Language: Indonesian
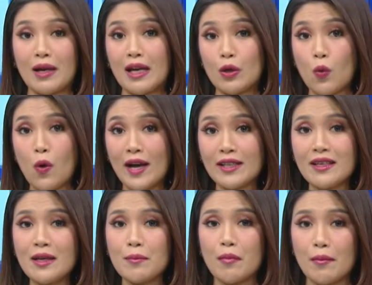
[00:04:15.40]
pemberlakuan
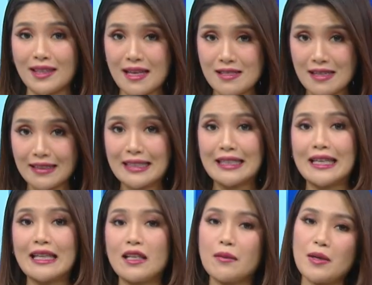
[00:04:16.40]
pembatasan
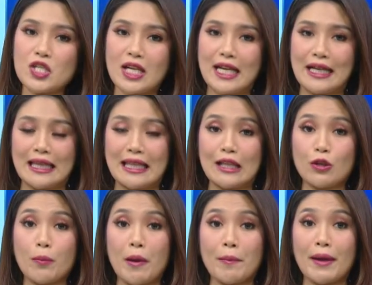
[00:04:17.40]
kegiatan masyarakat
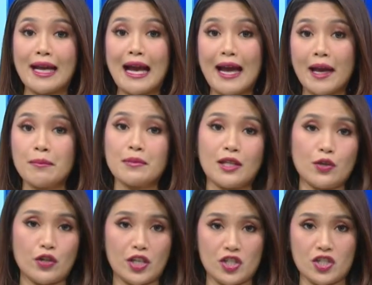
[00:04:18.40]
atau PPKM di
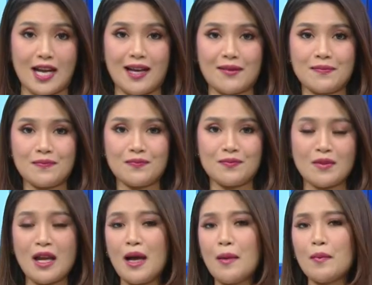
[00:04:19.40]
Indonesia.
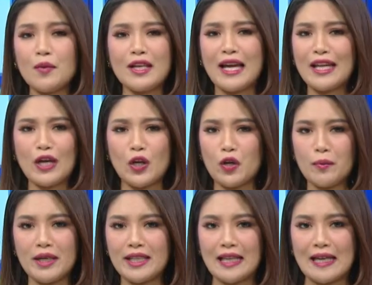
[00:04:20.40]
Pemulihan
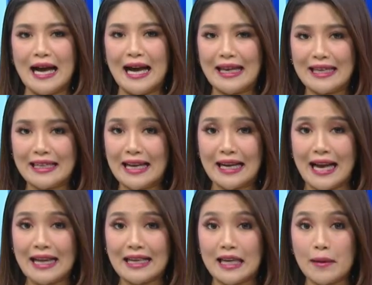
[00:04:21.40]
ekonomi di tanah air yang
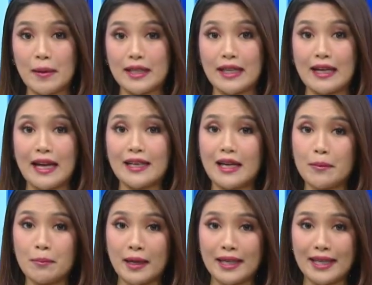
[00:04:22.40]
akan
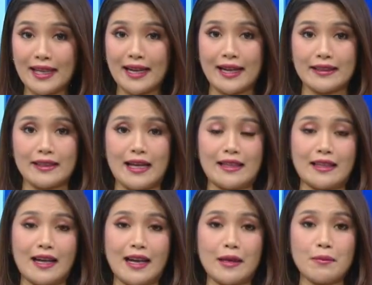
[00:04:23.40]
diperkirakan meningkat,
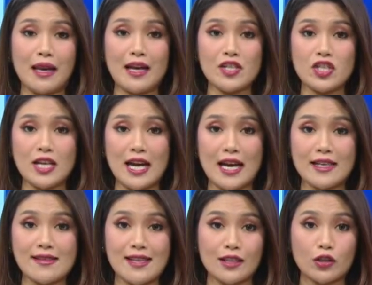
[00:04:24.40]
antara lain belanja
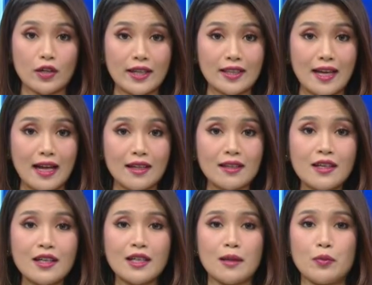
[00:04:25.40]
di sektor retail,
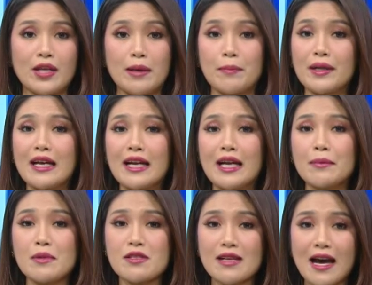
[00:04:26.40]
kemudian
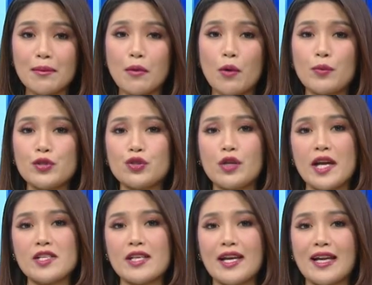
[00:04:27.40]
perdagangan besar maupun juga
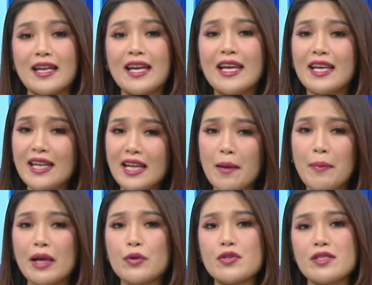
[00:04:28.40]
eceran hingga
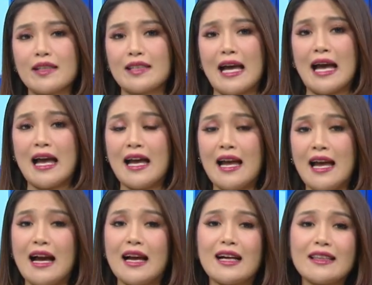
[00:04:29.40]
pariwisata.
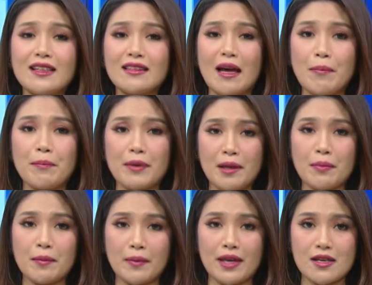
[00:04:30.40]
Akan tetapi
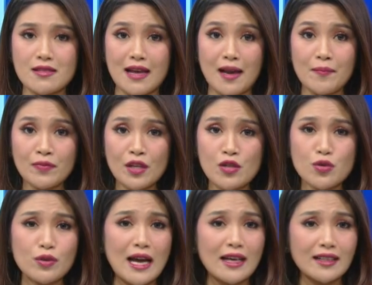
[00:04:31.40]
pemirsa,
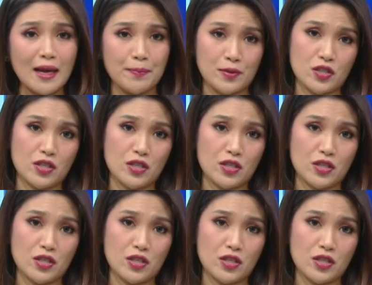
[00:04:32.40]
Sudahkah